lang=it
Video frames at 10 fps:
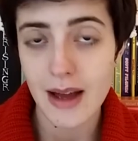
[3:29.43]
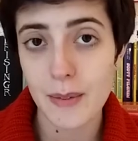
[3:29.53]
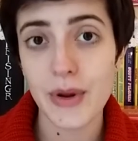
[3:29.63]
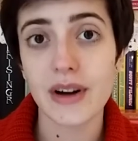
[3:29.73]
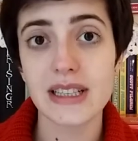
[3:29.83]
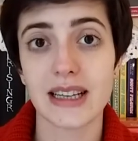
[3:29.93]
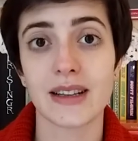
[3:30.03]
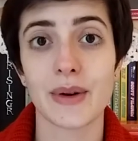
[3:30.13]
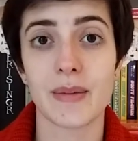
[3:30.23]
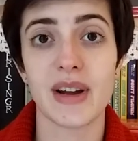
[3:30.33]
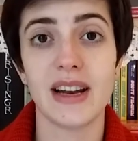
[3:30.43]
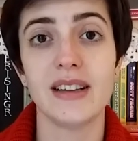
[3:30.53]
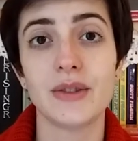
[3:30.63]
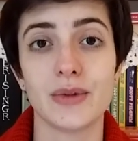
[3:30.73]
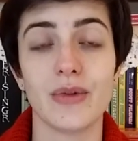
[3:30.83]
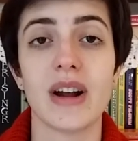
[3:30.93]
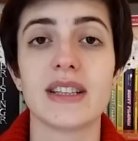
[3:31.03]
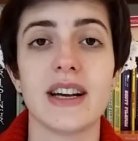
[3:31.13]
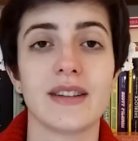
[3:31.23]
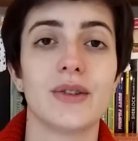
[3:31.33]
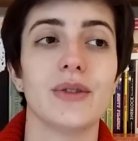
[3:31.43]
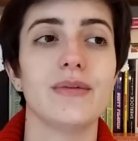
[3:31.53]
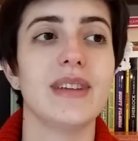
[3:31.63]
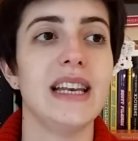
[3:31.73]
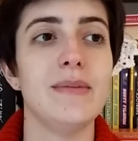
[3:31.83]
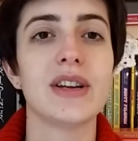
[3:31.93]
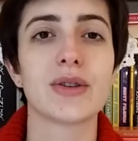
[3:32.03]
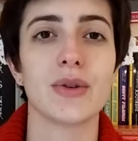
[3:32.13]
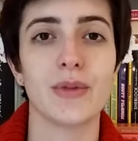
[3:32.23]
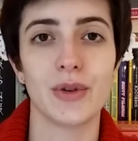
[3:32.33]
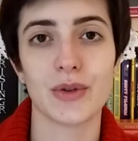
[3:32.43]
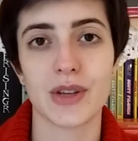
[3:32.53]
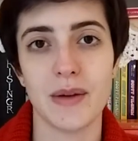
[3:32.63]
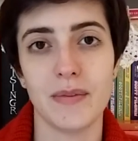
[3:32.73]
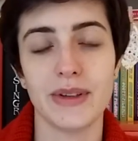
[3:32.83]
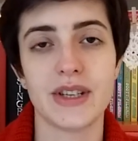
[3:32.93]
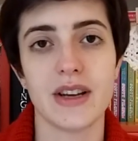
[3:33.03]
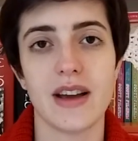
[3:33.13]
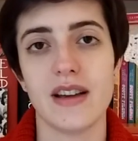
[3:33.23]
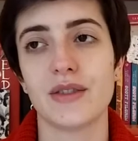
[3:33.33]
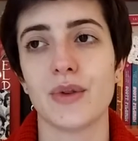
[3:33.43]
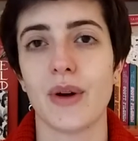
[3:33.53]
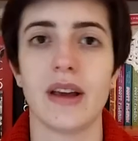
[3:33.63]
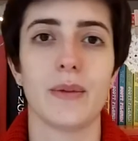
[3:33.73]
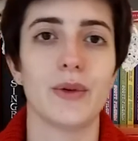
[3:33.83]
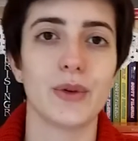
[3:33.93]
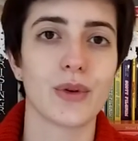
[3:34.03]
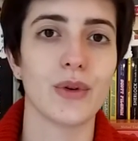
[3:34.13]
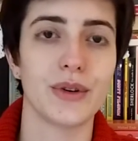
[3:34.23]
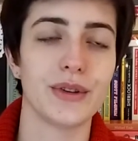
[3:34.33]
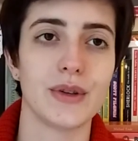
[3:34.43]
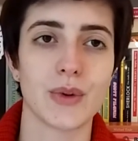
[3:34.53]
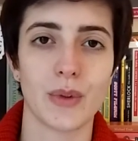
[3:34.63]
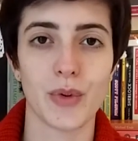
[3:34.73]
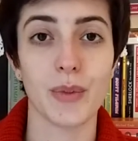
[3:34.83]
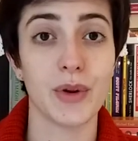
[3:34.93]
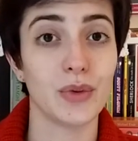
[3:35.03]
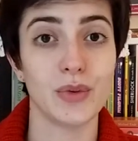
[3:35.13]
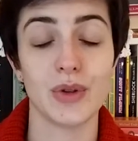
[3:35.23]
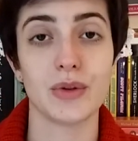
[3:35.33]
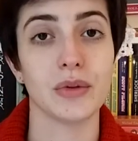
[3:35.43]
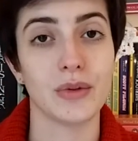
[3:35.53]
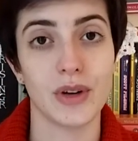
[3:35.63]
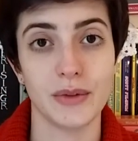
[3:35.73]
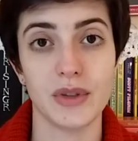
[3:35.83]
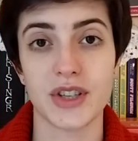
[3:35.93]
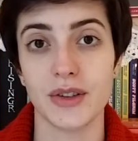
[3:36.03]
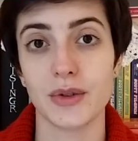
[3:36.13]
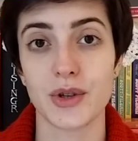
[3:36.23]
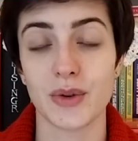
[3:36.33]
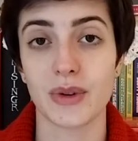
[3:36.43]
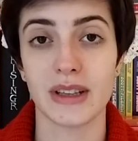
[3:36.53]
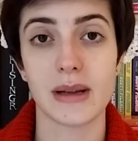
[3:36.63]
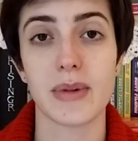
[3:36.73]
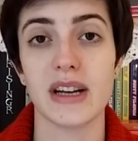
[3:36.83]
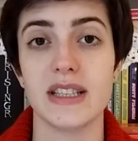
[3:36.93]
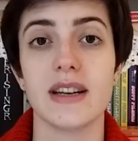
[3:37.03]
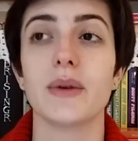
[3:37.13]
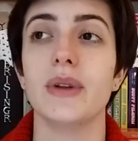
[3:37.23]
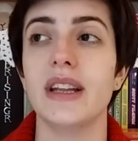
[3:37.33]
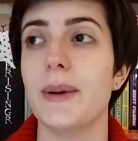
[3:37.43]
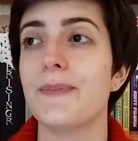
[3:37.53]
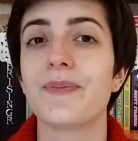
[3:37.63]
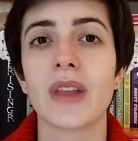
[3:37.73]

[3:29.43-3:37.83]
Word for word: Però è stata una bella lettura, certo i libri sono molto semplici e sono anche molto corti, sono più o meno tutti sotto le 250 pagine, quindi